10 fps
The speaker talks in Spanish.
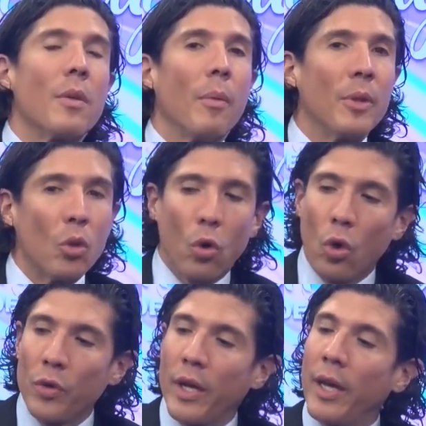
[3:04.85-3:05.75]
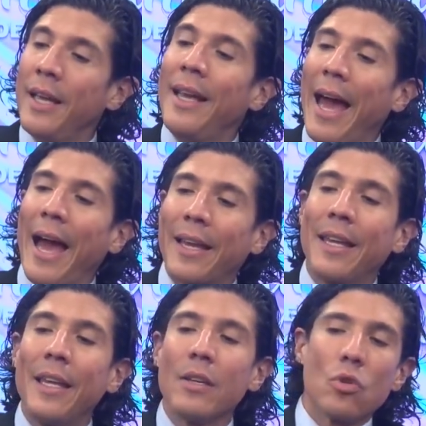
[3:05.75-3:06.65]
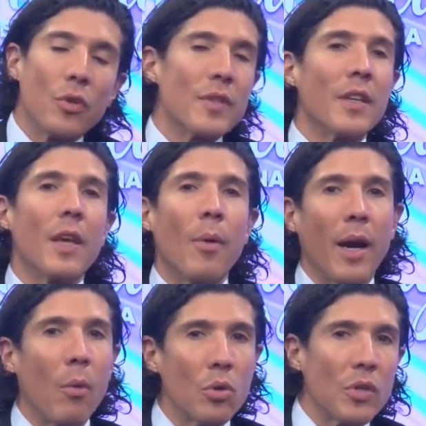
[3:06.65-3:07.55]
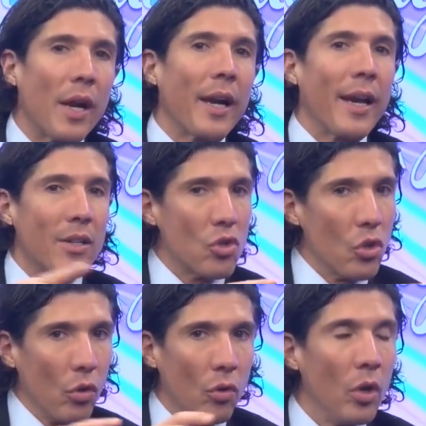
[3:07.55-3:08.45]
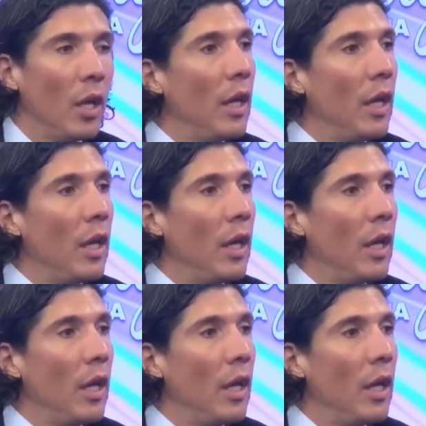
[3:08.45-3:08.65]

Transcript: que se llama mitocondria. Aquí es donde se lleva a cabo esta reacción.